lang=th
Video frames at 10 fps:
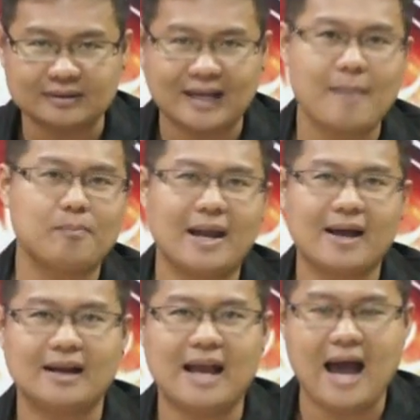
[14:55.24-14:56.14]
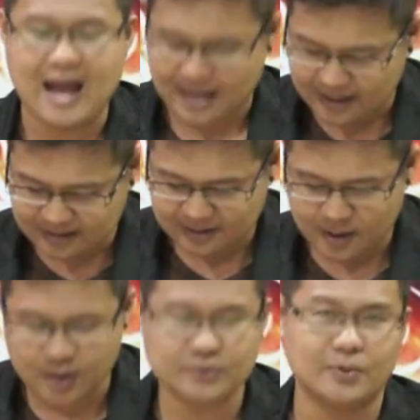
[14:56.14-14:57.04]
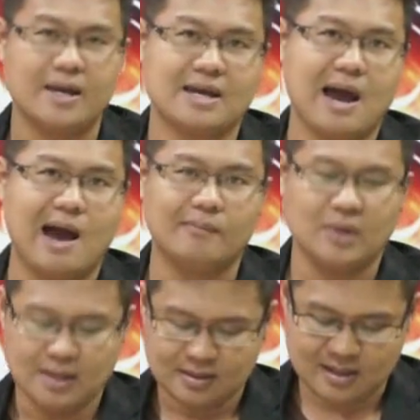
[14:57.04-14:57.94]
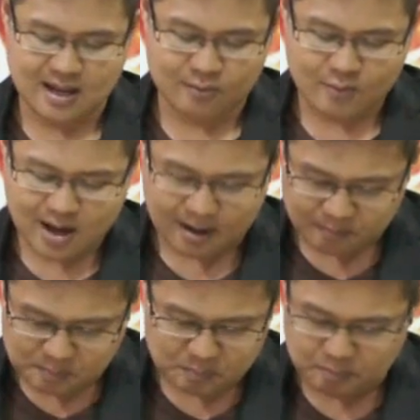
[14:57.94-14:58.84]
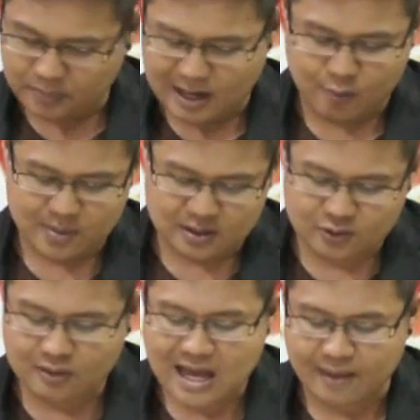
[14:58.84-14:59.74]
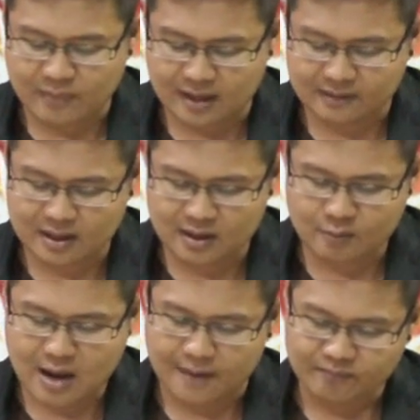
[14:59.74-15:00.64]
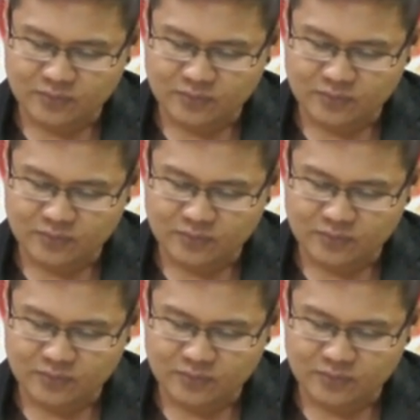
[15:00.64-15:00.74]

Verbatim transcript: ทับลัคนาก็สวยงาม แสดงว่าเรามีโชคลาภแล้วเขาเรียกว่า